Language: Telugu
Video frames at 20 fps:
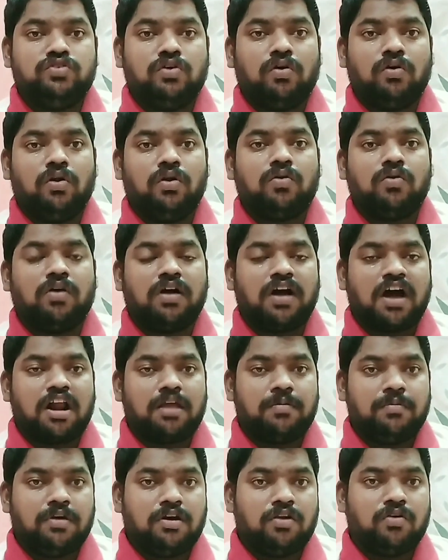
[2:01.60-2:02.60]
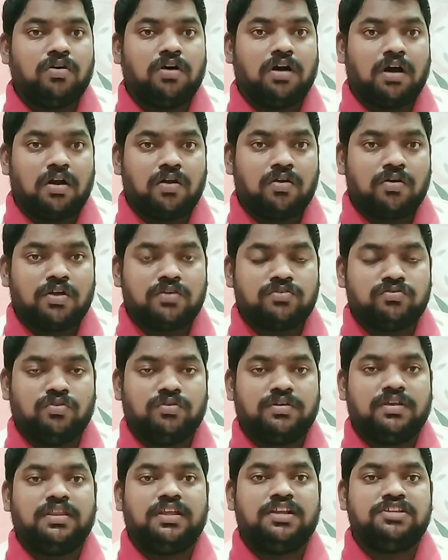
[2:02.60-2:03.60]
ఉద్యోగులకు కార్మికులకు కరోనా
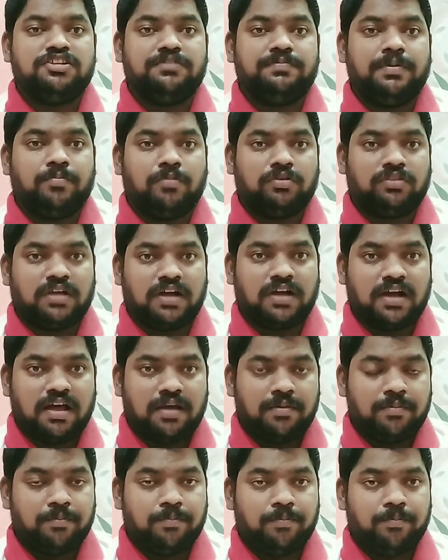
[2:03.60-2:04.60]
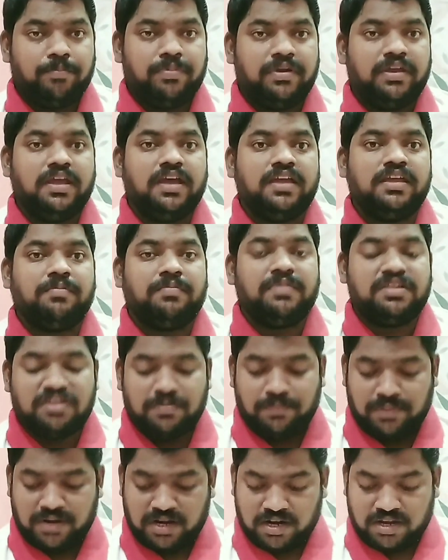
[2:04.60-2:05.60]
సోకిందని చెప్పి మొత్తంగా పిఏఎం
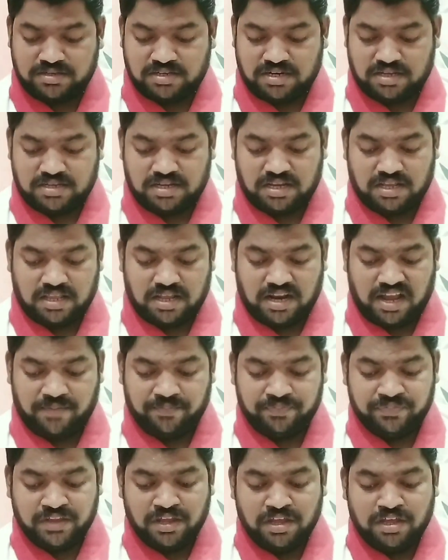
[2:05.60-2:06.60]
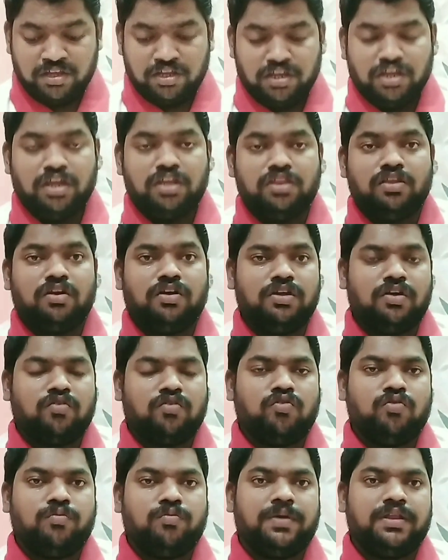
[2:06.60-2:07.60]
అయితే ప్రకటించడం జరిగిందన్న ఈద్లో
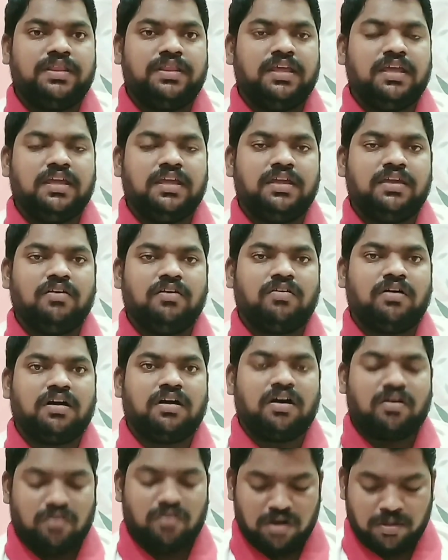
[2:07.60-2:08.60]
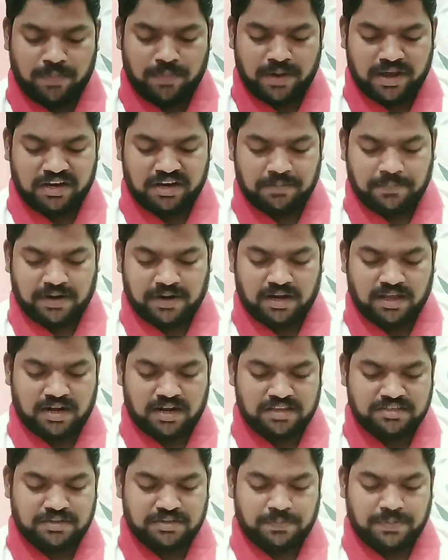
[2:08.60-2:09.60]
ఎక్కువ మంది ఈ యొక్క కరోనా బారిన
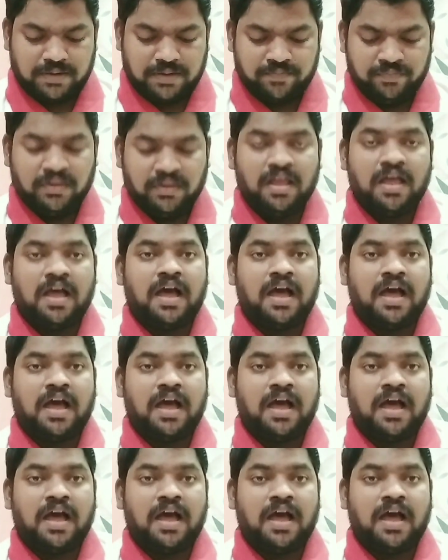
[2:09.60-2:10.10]
పడ్డారని చెప్పి